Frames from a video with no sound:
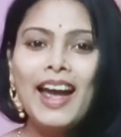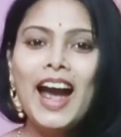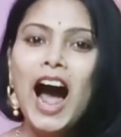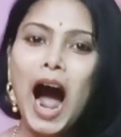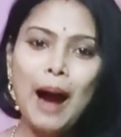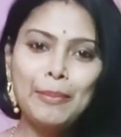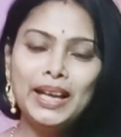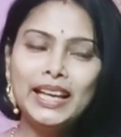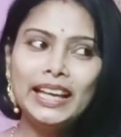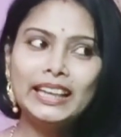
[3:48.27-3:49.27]
আমি
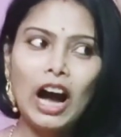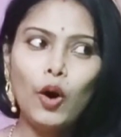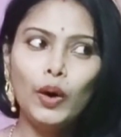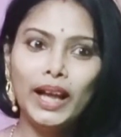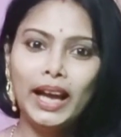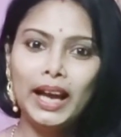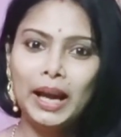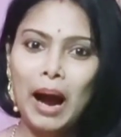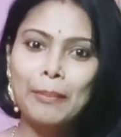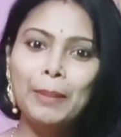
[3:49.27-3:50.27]
কি তাহলে
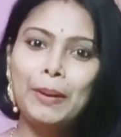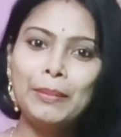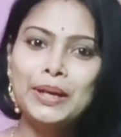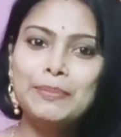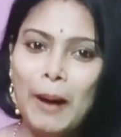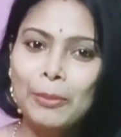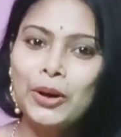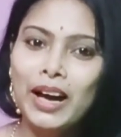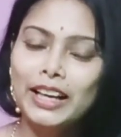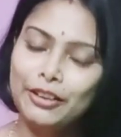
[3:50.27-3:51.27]
আমার পেমেন্ট পাবো না
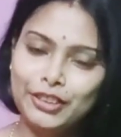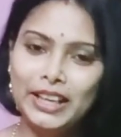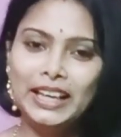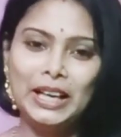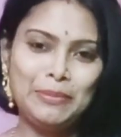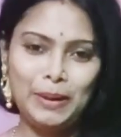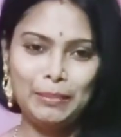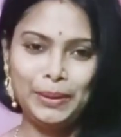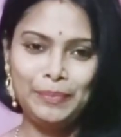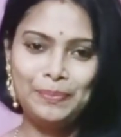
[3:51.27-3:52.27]
ডেফিনেটলি পাবে
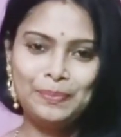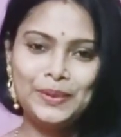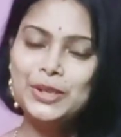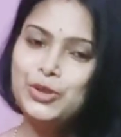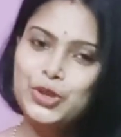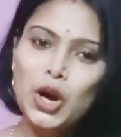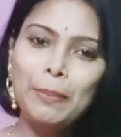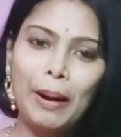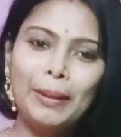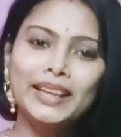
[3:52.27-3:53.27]
নিশ্চয়ই
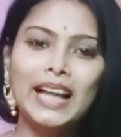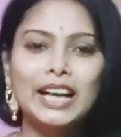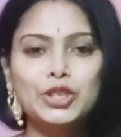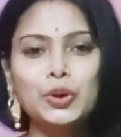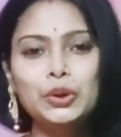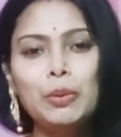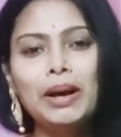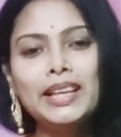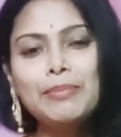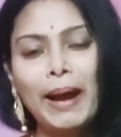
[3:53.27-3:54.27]
পাবে তার জন্য তোমাকে
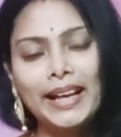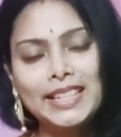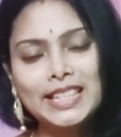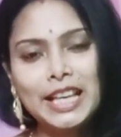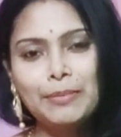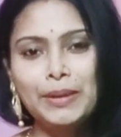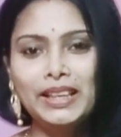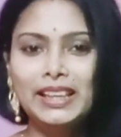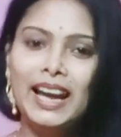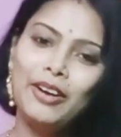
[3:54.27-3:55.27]
ব্যাংকের স্টেটমেন্ট
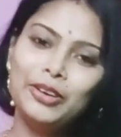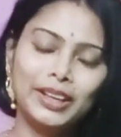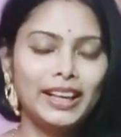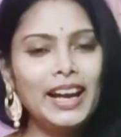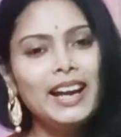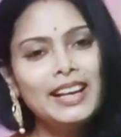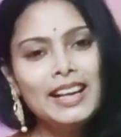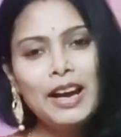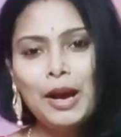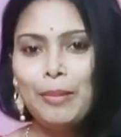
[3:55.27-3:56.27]
দিয়ে ওটাকে
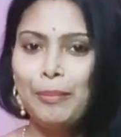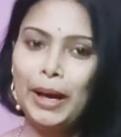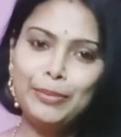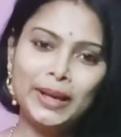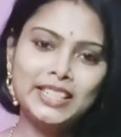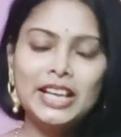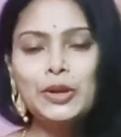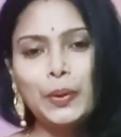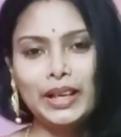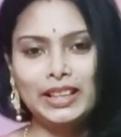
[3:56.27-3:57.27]
ভেরিফিকেশন
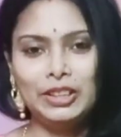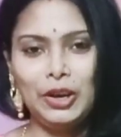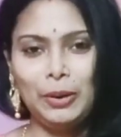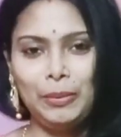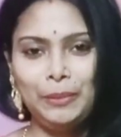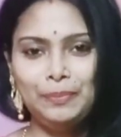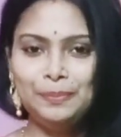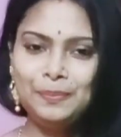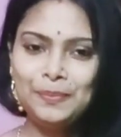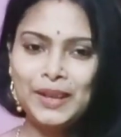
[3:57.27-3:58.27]
করে নিতে হবে
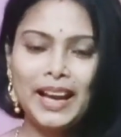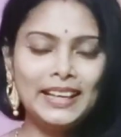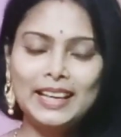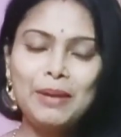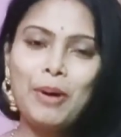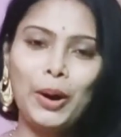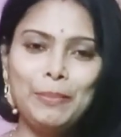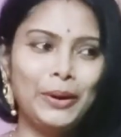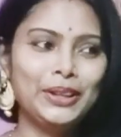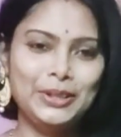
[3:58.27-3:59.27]
এটা নিয়ে ভয়
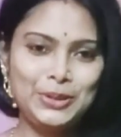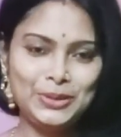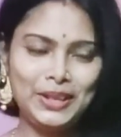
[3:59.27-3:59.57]
পাওয়ার কিছু নেই